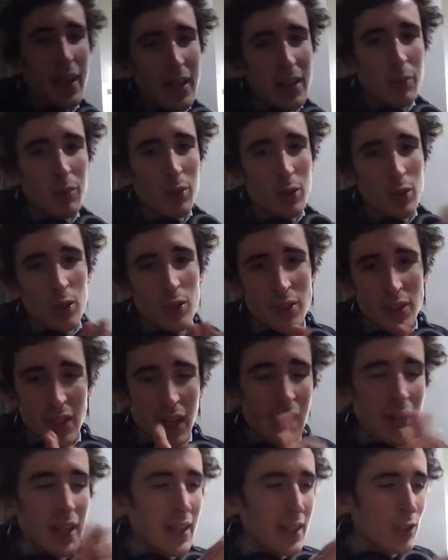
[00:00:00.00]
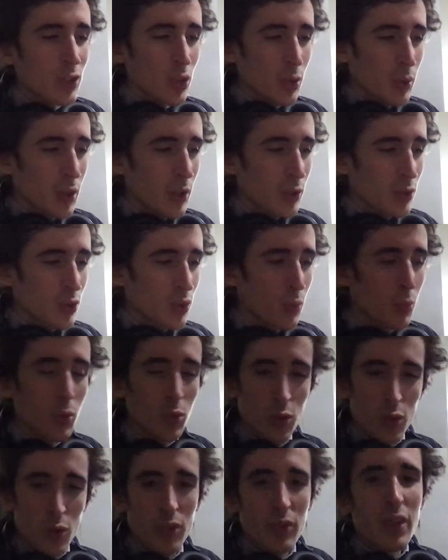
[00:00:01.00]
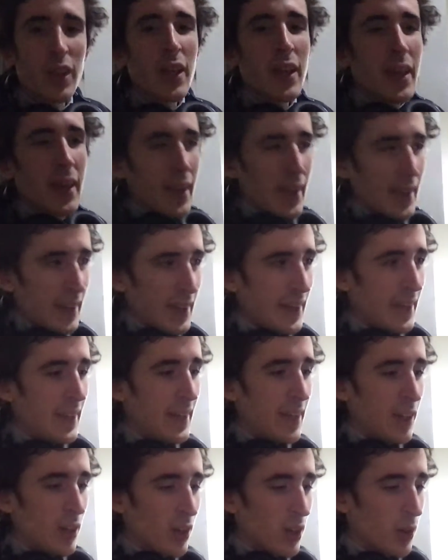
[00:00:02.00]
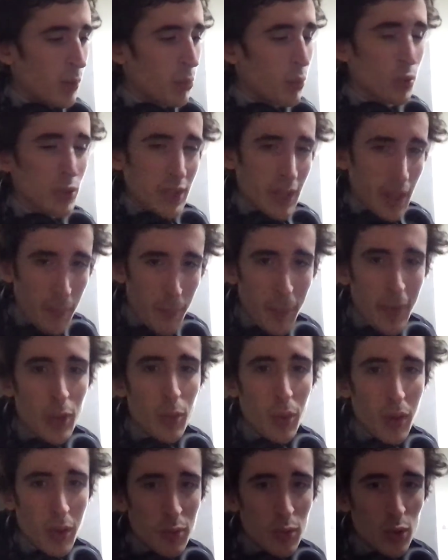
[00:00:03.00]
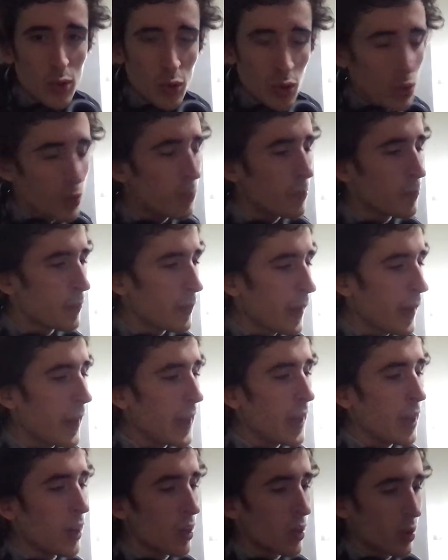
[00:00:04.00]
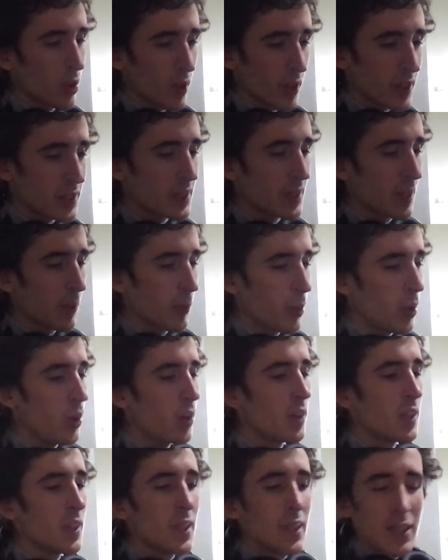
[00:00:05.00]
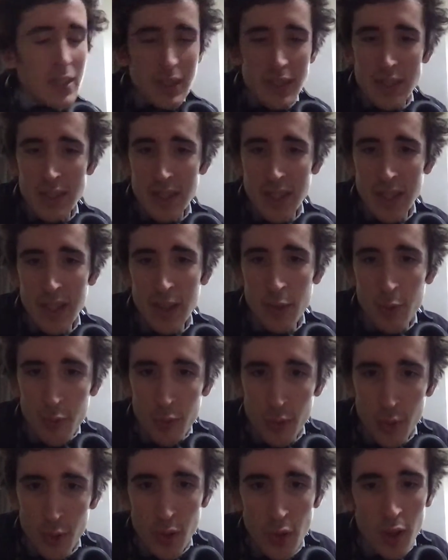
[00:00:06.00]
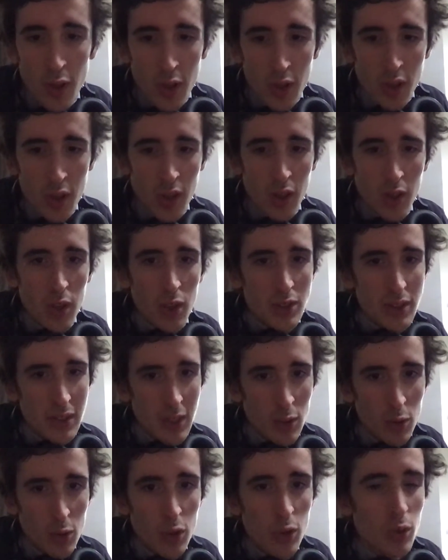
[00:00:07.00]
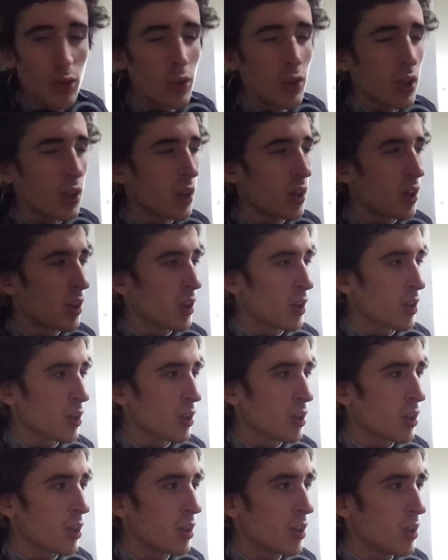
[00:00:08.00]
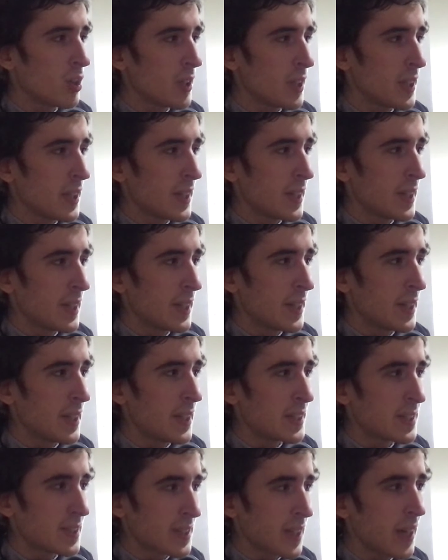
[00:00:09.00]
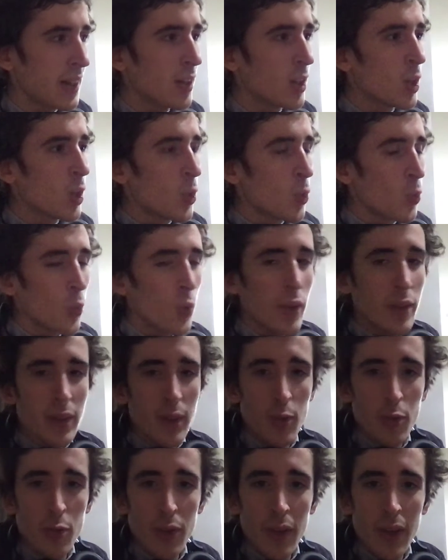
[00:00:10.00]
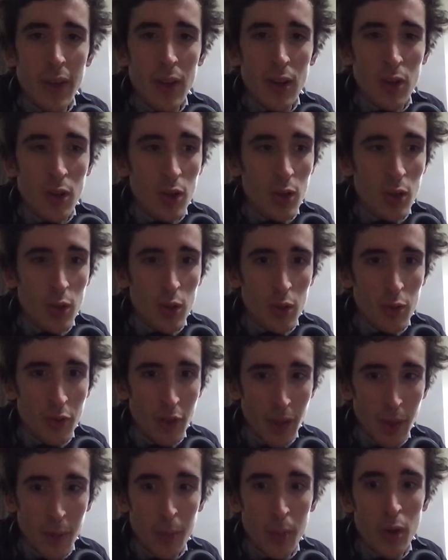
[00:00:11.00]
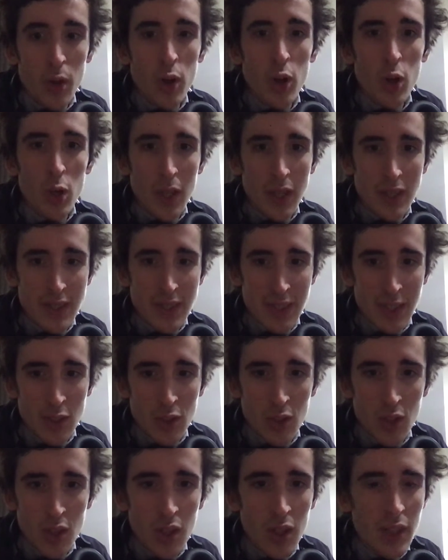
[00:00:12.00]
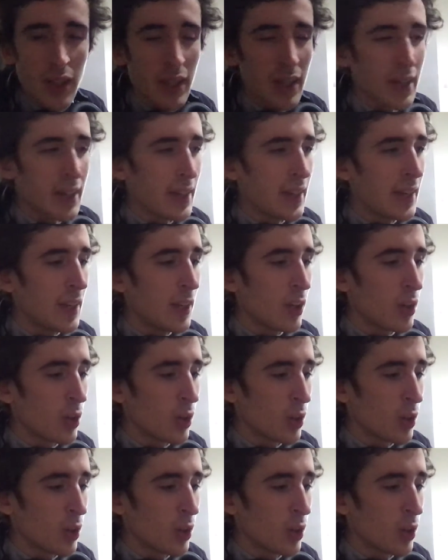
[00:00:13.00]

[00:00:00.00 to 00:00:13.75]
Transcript: et bon, le chat allait sur, euh, sur mon dos. Et bon, j'avais pas de problème de dos, mais récemment, j'ai vu que, j'ai lu que les, les, chats ont un effet vraiment relaxateur et